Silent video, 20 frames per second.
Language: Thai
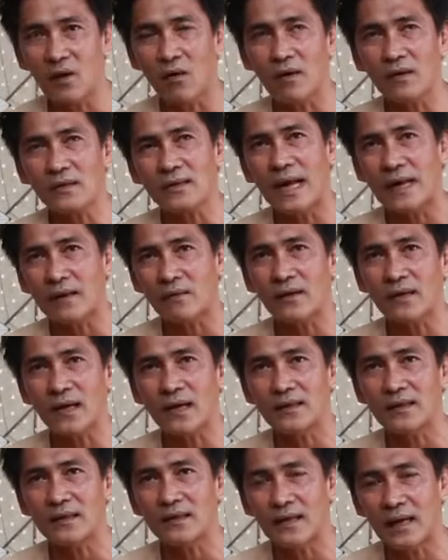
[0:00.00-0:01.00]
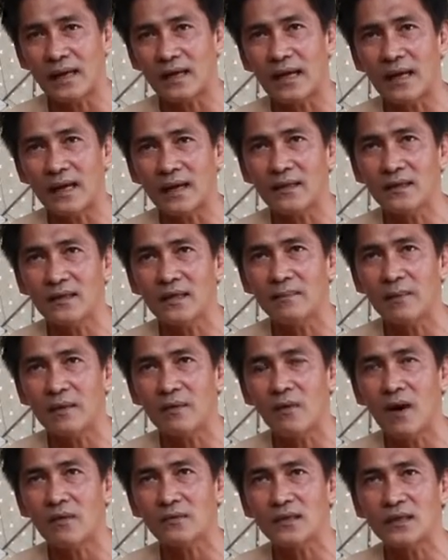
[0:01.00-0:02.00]
2 หลักด้วยกันหลักๆ ก็คือเป็น
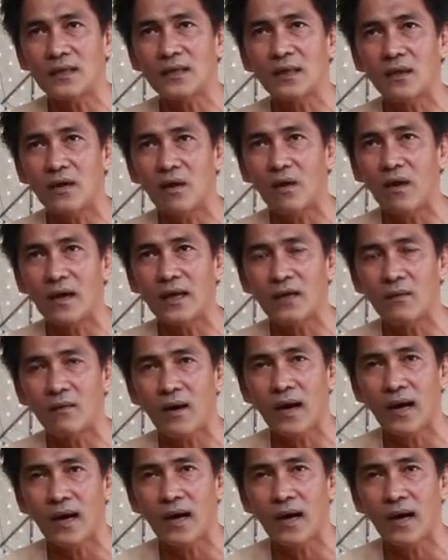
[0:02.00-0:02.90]
ว่าวที่ขึ้นลอย หรือว่า